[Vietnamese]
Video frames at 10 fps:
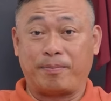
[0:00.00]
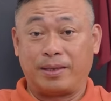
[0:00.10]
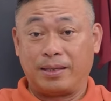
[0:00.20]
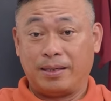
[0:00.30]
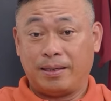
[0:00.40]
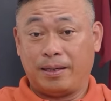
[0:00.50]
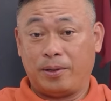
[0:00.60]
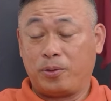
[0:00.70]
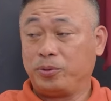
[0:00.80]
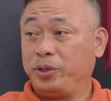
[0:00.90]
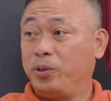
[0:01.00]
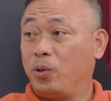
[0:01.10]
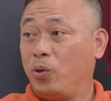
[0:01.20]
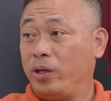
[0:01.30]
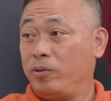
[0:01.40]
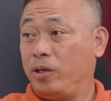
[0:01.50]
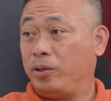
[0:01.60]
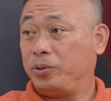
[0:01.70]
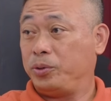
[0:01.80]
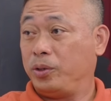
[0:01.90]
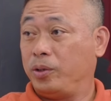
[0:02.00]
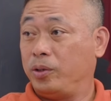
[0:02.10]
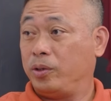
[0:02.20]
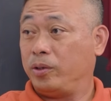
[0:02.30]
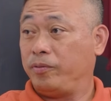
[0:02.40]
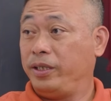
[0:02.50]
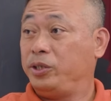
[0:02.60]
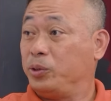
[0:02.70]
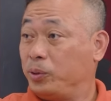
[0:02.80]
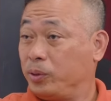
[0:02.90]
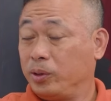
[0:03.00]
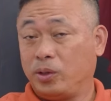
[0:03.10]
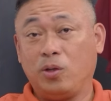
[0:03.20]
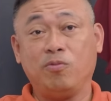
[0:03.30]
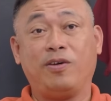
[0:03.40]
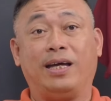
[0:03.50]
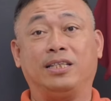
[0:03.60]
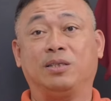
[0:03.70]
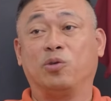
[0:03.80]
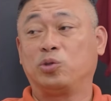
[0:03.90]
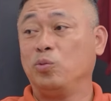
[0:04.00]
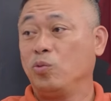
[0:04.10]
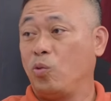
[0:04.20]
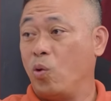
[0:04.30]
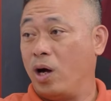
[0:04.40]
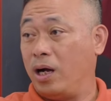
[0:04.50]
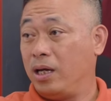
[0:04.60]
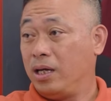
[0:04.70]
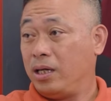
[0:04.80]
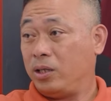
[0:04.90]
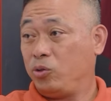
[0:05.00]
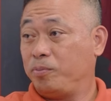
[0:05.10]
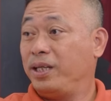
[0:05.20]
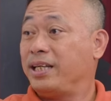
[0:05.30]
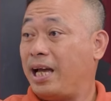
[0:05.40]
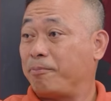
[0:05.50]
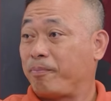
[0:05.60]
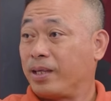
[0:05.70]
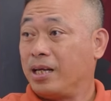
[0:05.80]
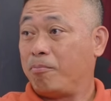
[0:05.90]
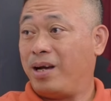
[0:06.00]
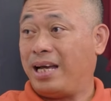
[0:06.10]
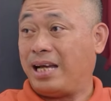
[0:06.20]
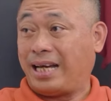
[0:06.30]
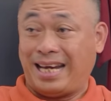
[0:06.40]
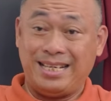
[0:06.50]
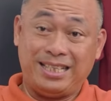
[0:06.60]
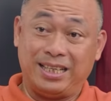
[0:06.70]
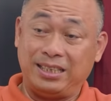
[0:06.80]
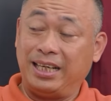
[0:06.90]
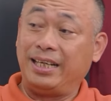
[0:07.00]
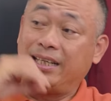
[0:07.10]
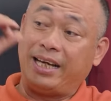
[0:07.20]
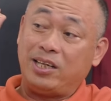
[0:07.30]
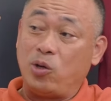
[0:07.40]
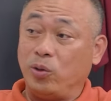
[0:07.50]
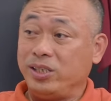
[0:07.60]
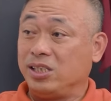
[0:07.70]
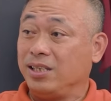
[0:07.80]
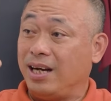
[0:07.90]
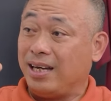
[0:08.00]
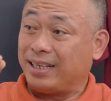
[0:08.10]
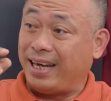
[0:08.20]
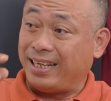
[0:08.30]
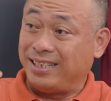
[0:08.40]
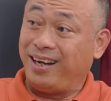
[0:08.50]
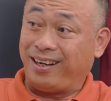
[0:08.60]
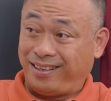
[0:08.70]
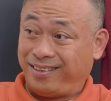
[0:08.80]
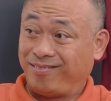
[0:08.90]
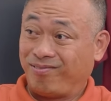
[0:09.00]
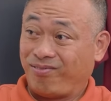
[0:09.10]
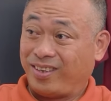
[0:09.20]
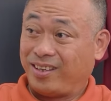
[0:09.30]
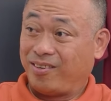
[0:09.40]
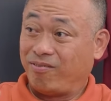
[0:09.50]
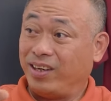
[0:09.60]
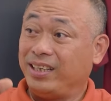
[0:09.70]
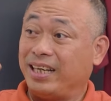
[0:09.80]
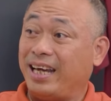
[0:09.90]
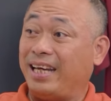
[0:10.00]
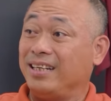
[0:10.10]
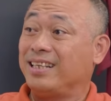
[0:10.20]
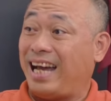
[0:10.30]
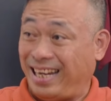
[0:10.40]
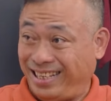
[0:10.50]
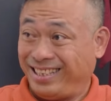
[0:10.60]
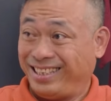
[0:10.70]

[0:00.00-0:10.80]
uh, Rodrigo hay uh, Vinicius, nó không phải là sự bổ sung của Jude Bellingham, mà cái sợi dây kết nối giữa thế hệ trước với thế hệ đương đại